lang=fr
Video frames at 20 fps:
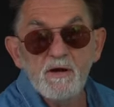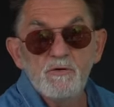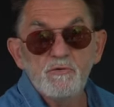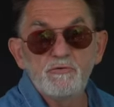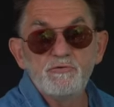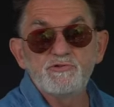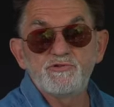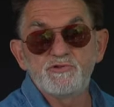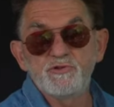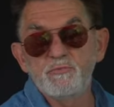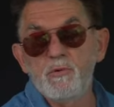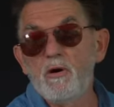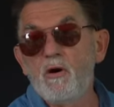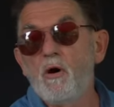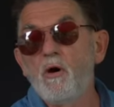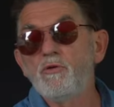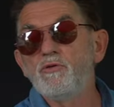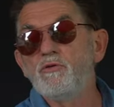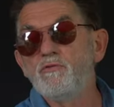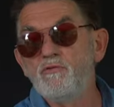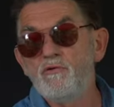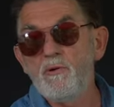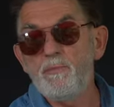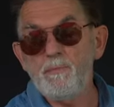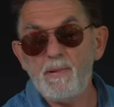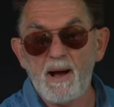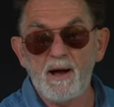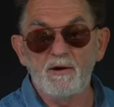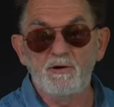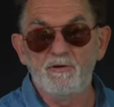où justement on ne veut
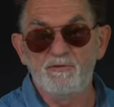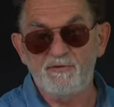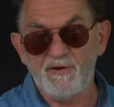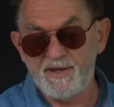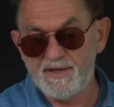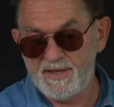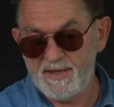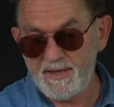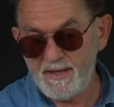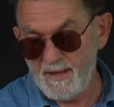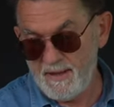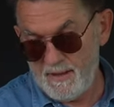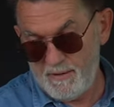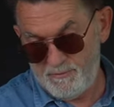pas le freiner,